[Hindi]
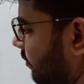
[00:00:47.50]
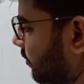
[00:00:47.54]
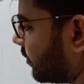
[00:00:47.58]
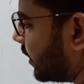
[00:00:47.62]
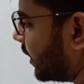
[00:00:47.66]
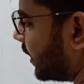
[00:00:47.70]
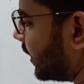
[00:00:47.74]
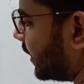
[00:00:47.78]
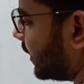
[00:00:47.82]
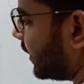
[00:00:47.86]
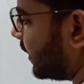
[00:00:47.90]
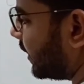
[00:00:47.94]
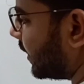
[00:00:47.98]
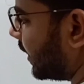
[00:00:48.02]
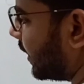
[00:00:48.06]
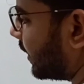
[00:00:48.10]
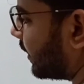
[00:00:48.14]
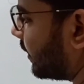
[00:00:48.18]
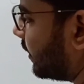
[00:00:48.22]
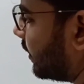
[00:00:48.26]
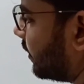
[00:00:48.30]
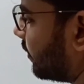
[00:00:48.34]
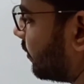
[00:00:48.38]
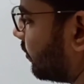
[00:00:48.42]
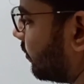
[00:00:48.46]
लिख लो या डी
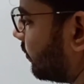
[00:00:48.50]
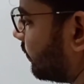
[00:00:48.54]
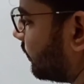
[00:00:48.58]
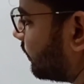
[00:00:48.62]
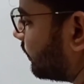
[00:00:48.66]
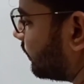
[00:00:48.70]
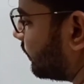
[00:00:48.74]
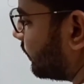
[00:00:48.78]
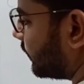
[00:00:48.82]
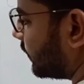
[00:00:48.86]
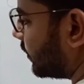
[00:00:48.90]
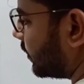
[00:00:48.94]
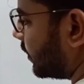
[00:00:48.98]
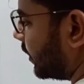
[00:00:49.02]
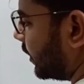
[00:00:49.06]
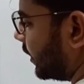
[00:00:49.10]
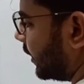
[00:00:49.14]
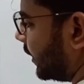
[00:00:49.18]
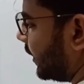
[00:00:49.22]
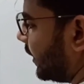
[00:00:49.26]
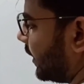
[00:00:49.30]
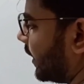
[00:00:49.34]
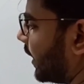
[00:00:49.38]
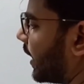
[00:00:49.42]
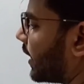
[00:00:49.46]
आर लिख लो
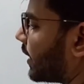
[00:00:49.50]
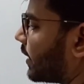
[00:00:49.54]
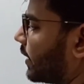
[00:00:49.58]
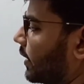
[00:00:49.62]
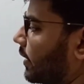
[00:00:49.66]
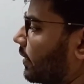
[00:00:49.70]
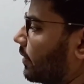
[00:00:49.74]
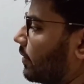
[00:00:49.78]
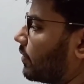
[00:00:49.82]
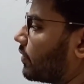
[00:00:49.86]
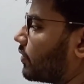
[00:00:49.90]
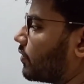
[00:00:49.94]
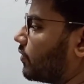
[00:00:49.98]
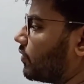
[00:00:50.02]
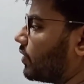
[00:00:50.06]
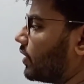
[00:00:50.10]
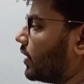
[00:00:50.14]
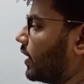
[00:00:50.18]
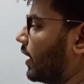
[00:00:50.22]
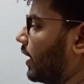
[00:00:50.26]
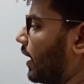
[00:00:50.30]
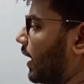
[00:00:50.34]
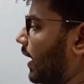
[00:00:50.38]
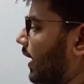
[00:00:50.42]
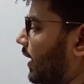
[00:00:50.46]
डी आर लिख लो
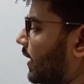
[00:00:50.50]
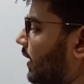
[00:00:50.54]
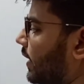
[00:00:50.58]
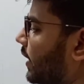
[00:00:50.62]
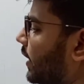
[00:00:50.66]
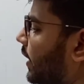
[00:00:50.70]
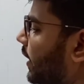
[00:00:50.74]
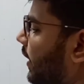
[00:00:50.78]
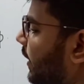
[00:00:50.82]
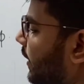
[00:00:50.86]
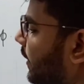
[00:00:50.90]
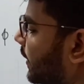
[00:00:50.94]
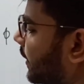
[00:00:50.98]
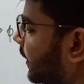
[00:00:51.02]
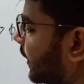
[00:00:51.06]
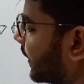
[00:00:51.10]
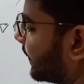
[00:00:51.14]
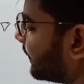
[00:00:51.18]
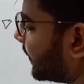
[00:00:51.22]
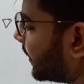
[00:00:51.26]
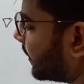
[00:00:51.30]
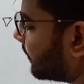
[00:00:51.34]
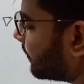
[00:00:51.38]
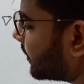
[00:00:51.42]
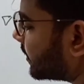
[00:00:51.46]
क्योंकि ये लाइन
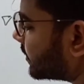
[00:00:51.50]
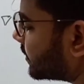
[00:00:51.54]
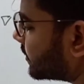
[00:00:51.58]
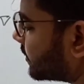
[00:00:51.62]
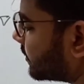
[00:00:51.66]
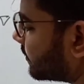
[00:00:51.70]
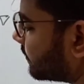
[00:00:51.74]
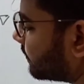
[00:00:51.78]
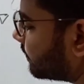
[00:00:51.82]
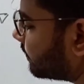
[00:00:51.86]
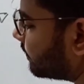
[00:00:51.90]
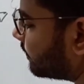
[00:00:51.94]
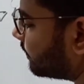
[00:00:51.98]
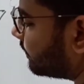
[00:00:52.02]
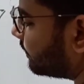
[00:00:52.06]
इंटीगल है हमारे पास